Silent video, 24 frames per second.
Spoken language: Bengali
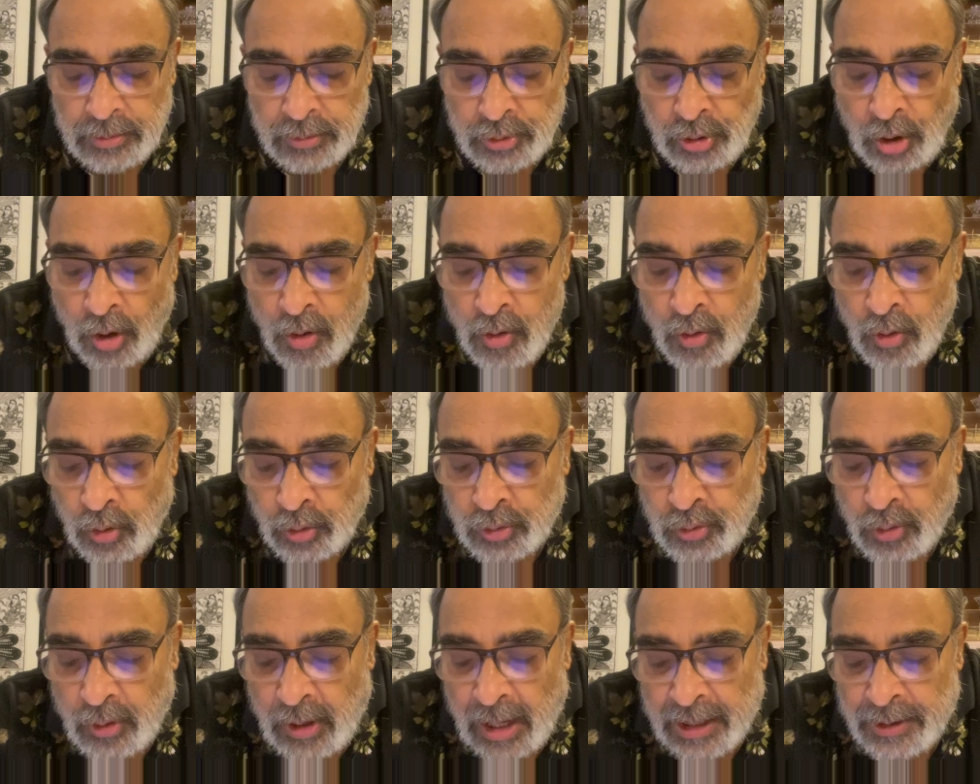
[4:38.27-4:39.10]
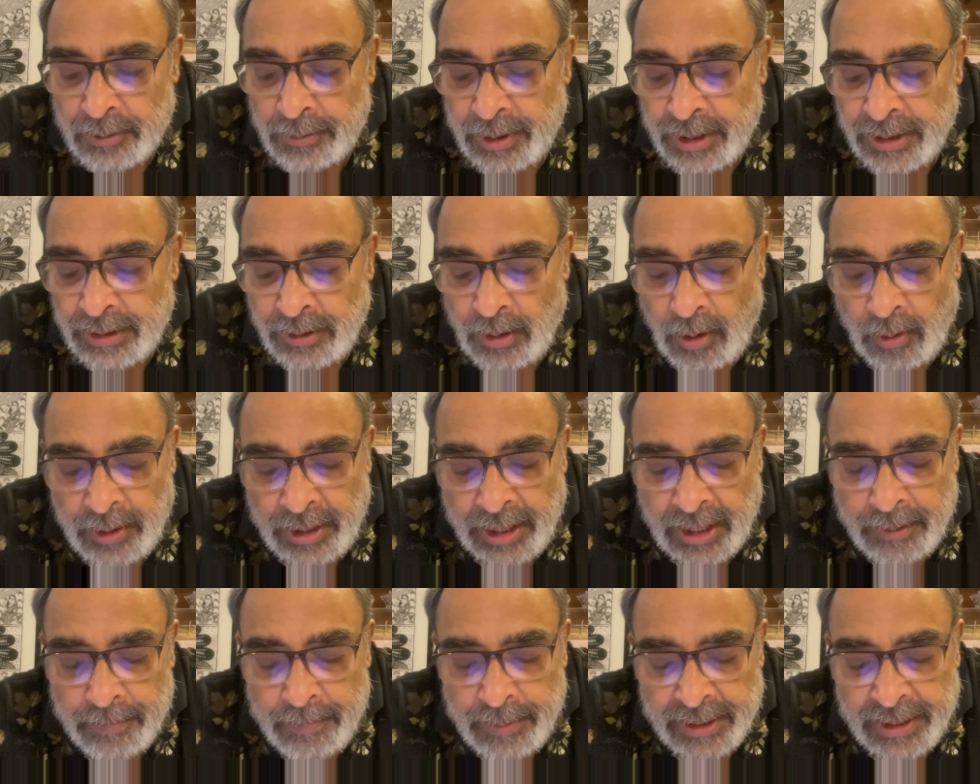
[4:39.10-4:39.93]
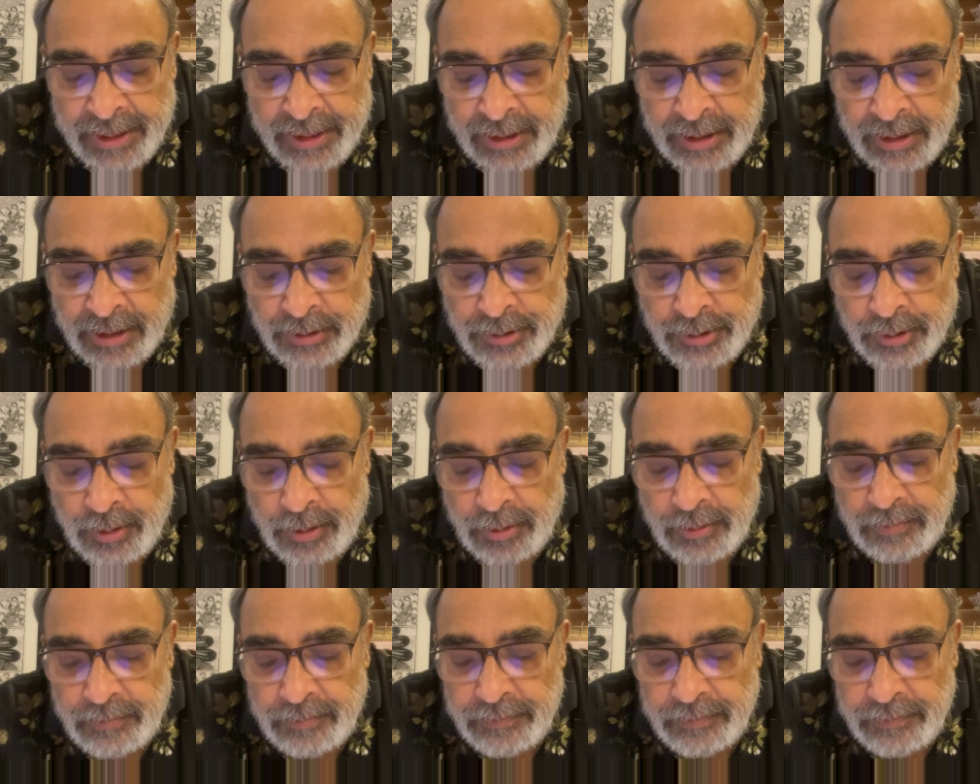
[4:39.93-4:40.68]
সঙ্গত কারণেই অনেক বেড়ে গিয়েছিল